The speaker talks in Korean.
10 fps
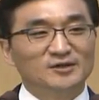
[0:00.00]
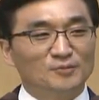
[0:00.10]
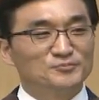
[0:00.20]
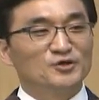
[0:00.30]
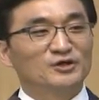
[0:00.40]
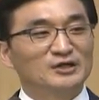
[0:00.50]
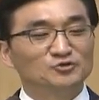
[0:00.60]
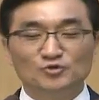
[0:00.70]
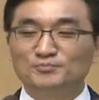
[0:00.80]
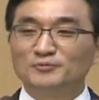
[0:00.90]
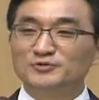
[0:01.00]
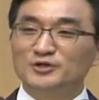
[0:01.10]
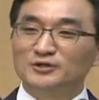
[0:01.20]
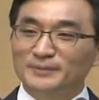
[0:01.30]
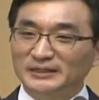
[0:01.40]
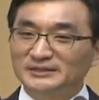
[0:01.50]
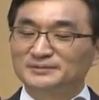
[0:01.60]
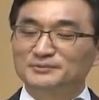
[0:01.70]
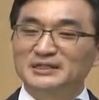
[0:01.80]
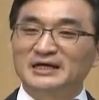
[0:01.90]
엄격한 율법 훈련을
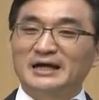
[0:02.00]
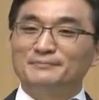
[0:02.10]
받았습니다.